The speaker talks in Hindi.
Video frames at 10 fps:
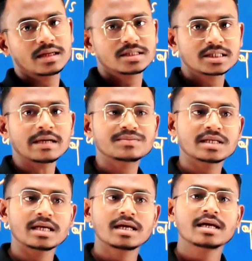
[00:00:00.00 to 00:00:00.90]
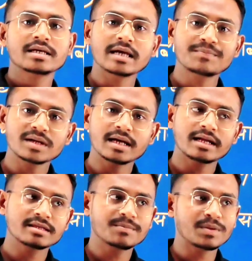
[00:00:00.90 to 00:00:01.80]
इस टाइप से या आपके घर
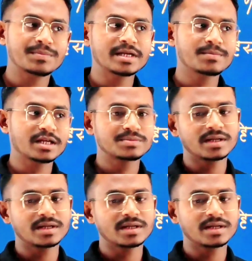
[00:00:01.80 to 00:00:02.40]
एकदम पब्लिक प्लेस